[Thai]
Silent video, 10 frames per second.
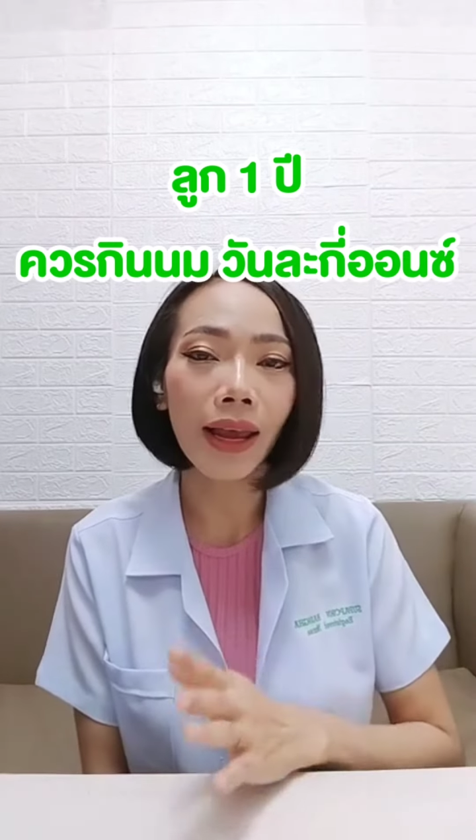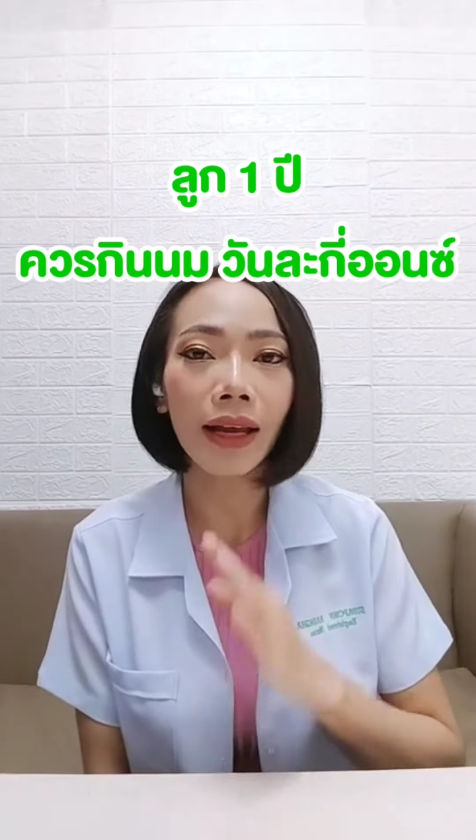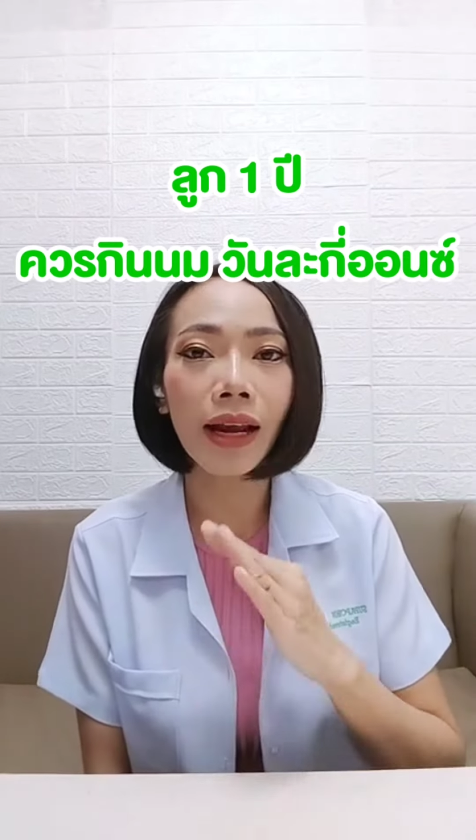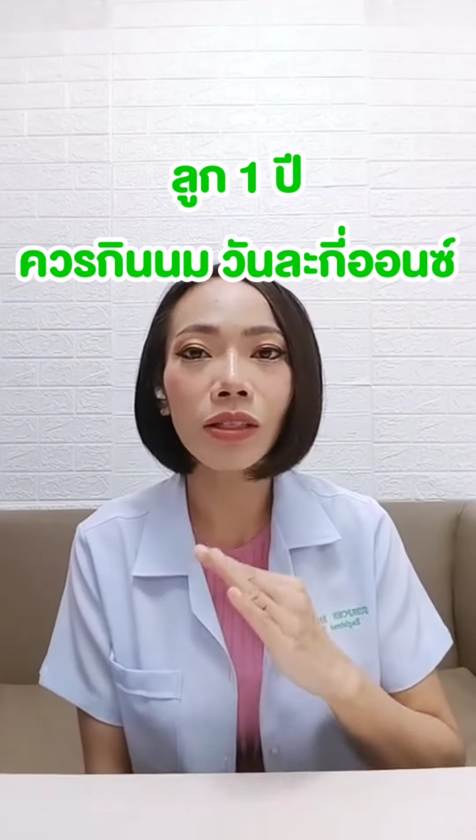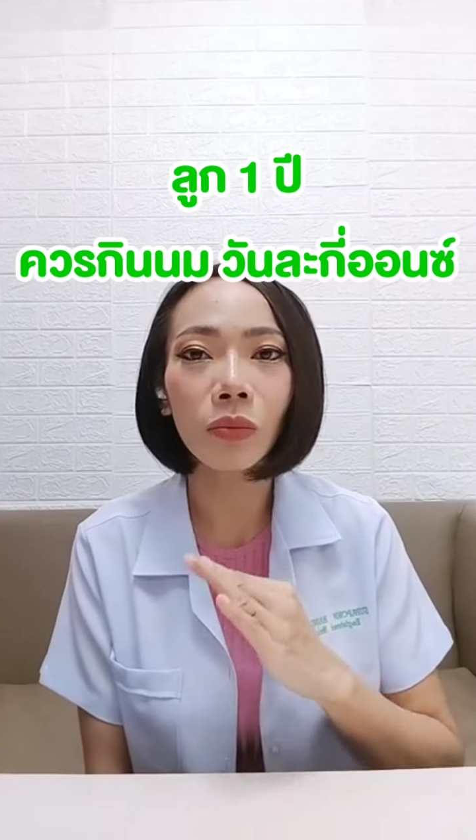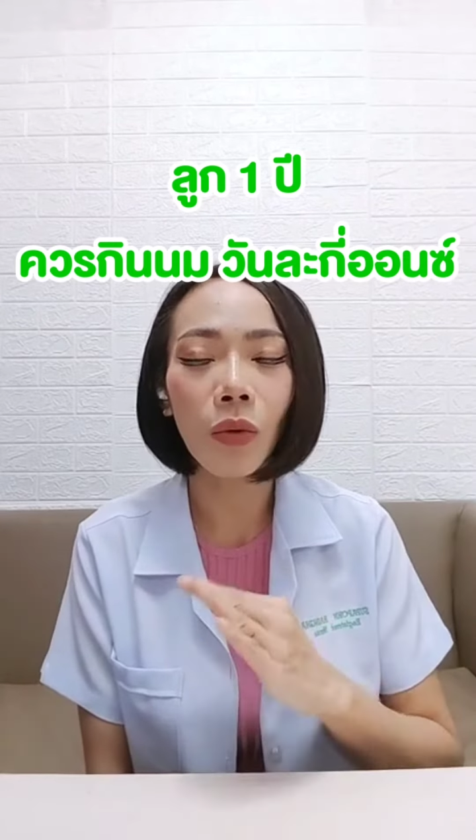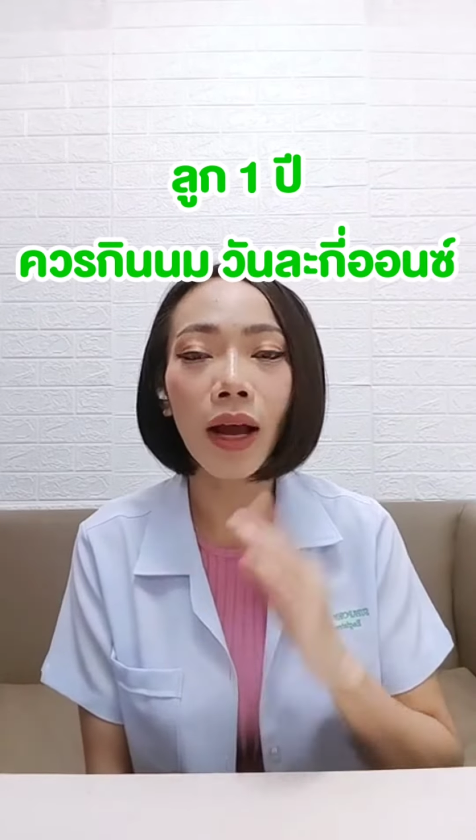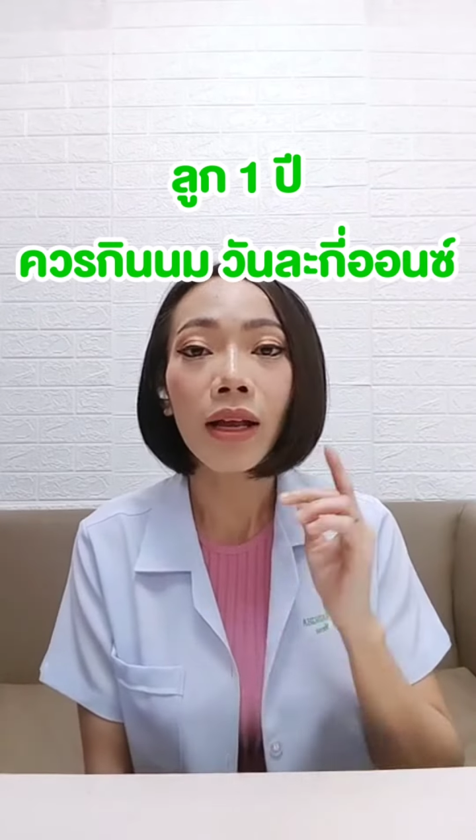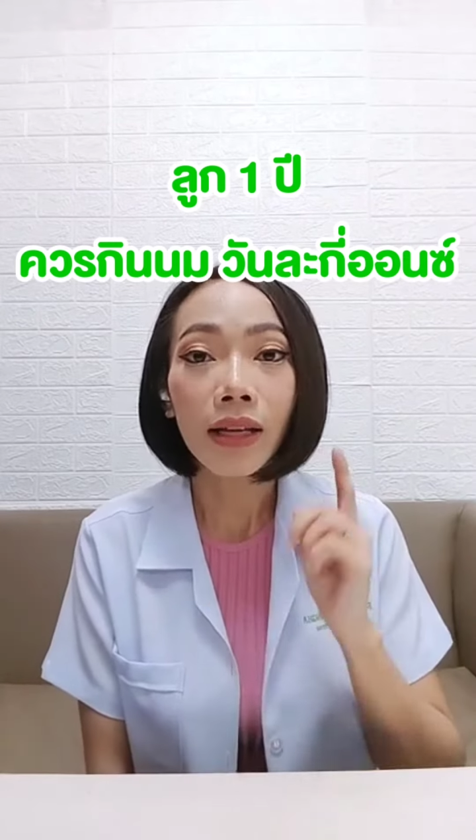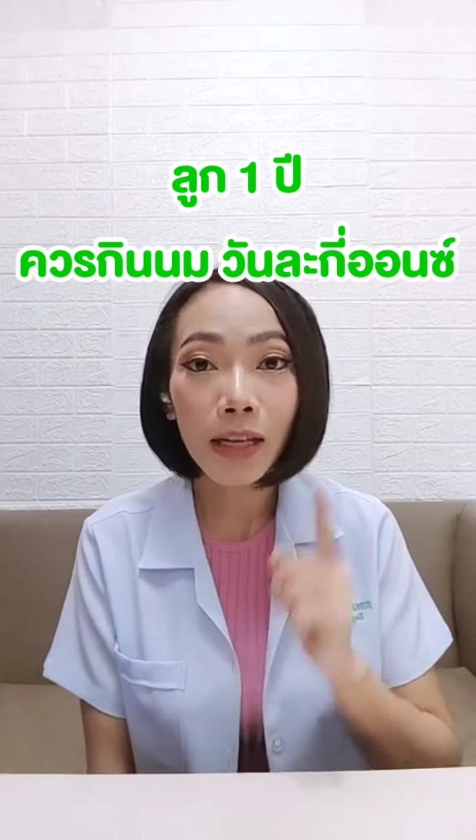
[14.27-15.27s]
ค่ะถ้าสมมติว่า
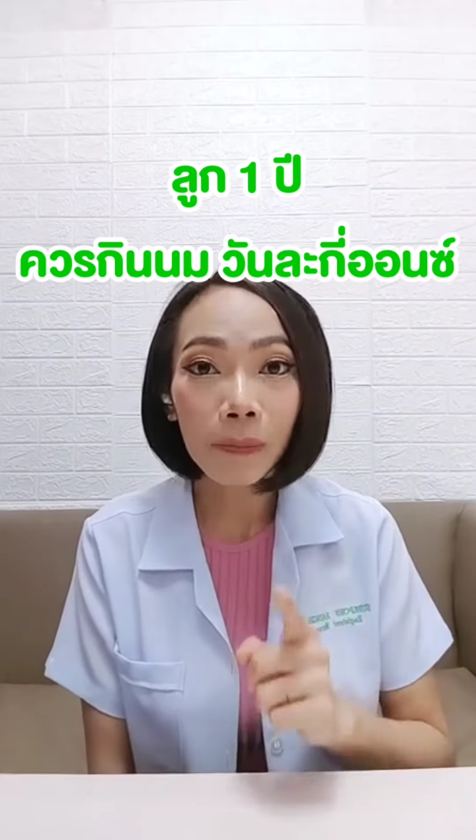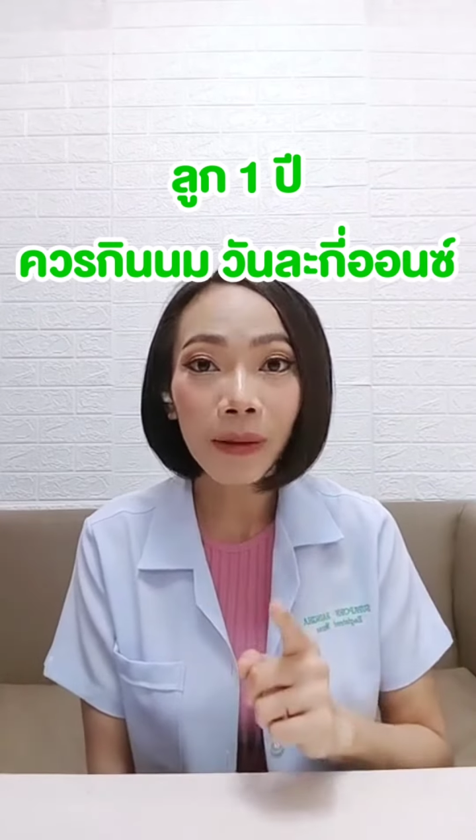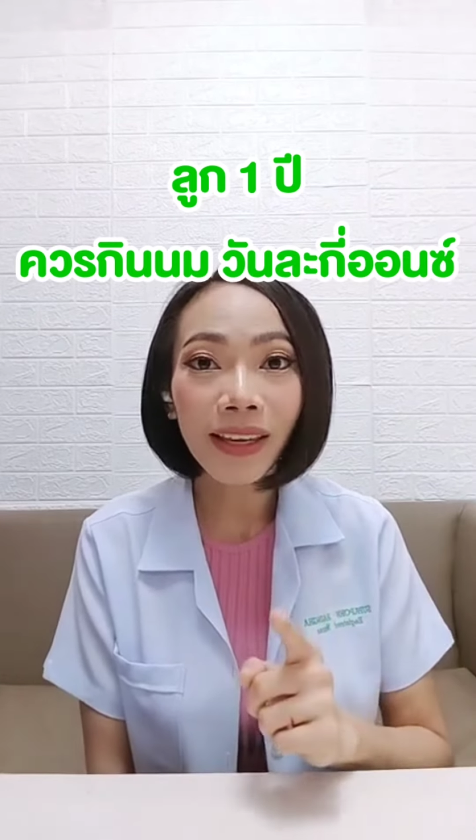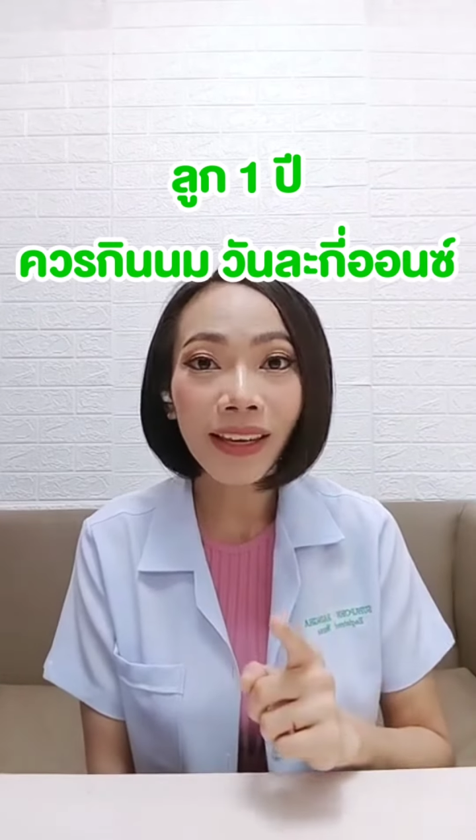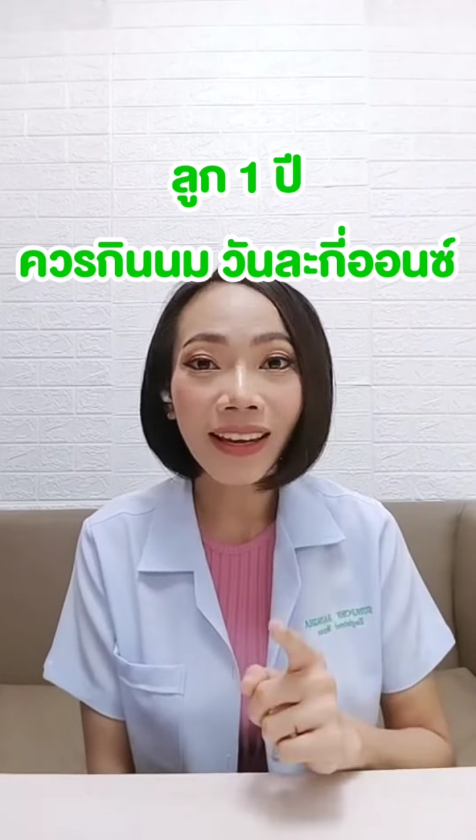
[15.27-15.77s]
1 ปี